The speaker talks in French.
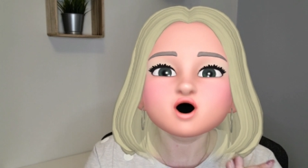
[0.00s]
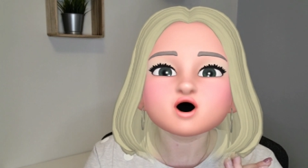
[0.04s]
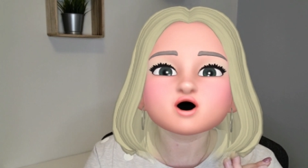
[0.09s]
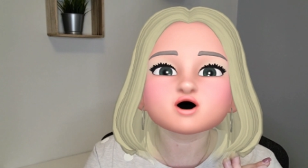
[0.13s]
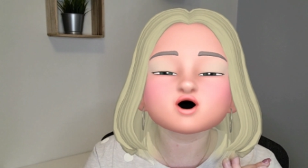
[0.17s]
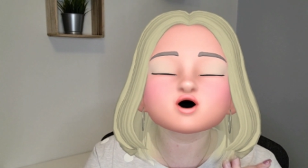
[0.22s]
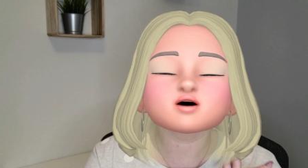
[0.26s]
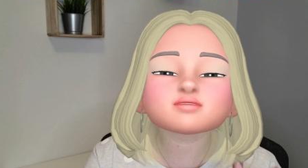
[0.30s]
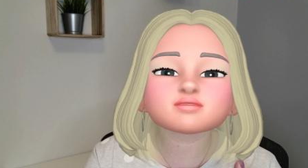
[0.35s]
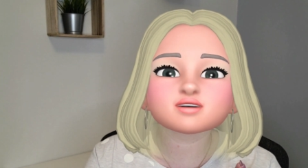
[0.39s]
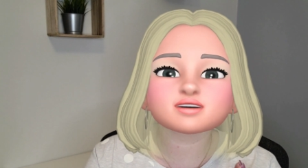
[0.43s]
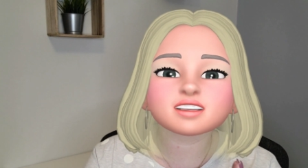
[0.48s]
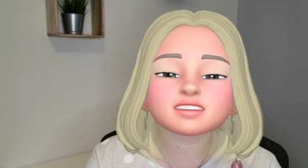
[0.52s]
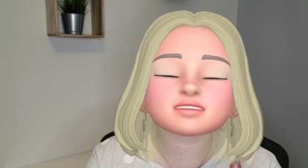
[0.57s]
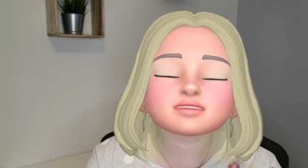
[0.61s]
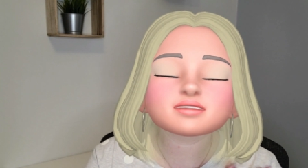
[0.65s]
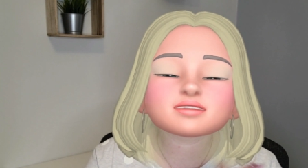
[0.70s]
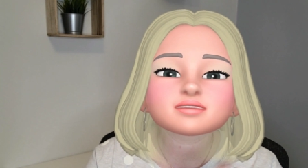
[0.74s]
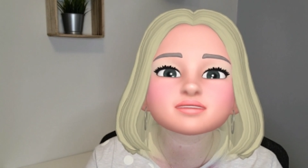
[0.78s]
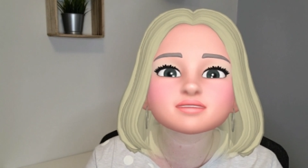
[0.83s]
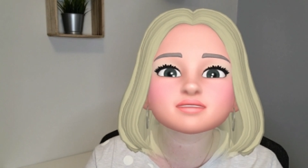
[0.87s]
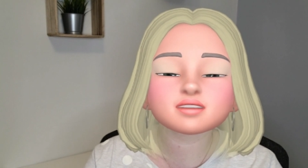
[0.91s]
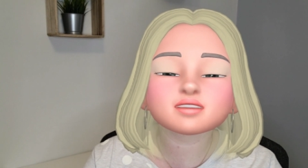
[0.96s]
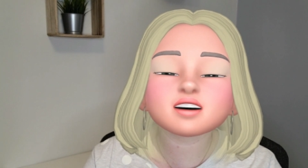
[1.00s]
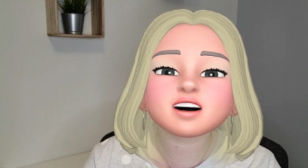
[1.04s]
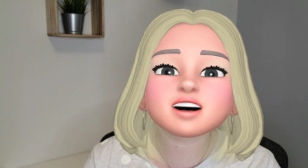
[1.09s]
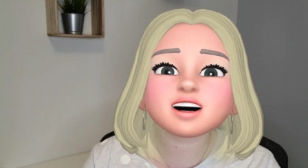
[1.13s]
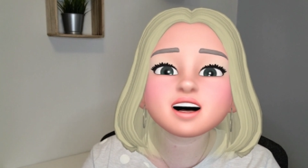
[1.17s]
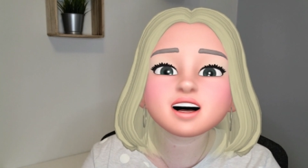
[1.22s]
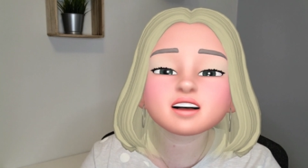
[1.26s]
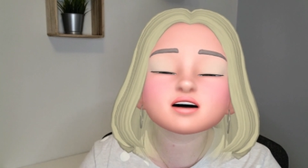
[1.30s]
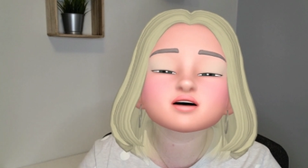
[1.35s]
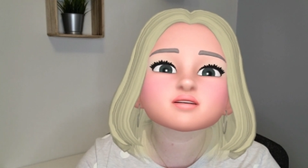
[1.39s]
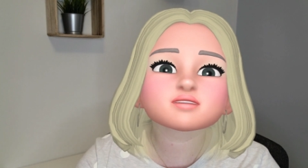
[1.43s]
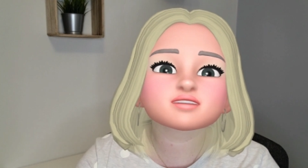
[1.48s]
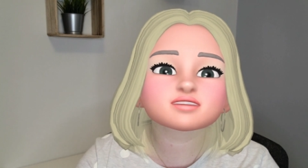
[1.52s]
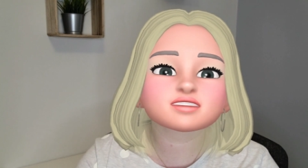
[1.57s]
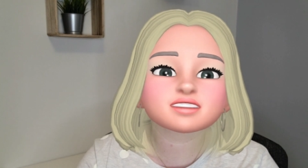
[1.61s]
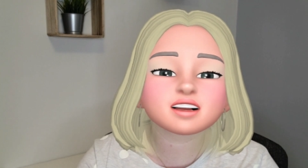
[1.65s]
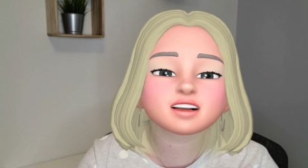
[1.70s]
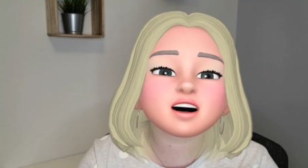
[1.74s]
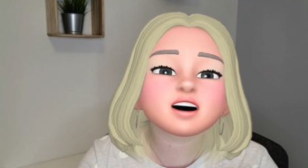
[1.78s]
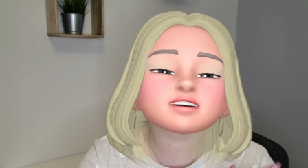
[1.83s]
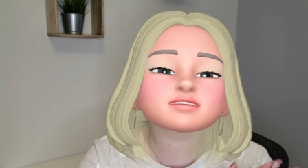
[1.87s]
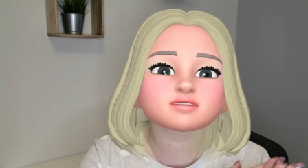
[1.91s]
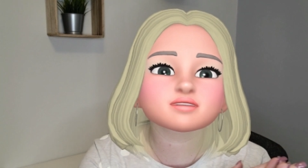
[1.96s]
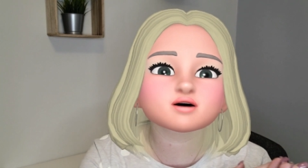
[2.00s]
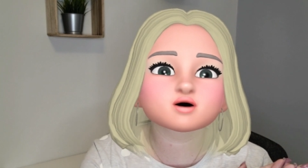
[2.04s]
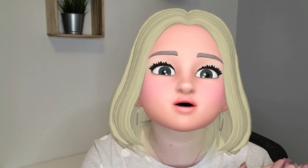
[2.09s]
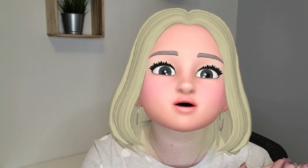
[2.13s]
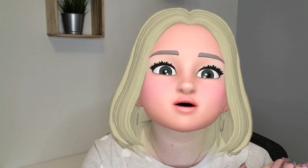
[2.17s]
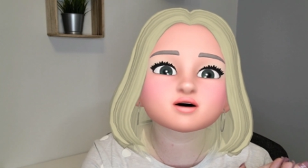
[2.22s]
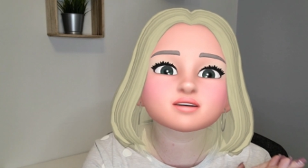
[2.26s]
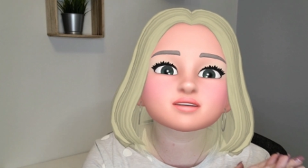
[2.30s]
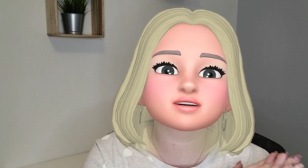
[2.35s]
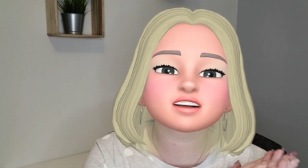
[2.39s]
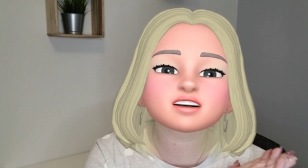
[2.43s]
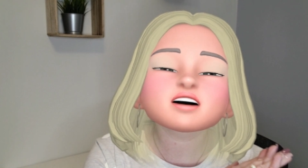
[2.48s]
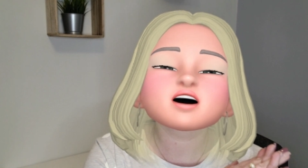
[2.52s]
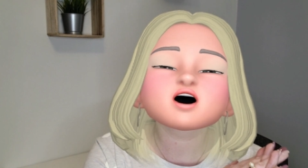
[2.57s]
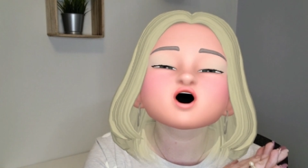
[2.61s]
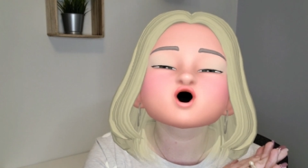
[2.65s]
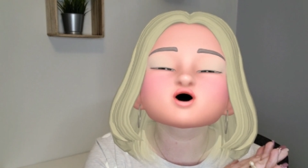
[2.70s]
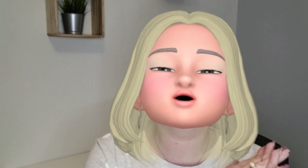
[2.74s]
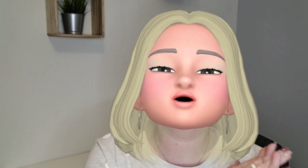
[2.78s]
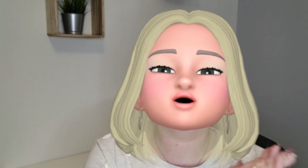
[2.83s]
Comme vous avez vu bah là on s'est quand même relevé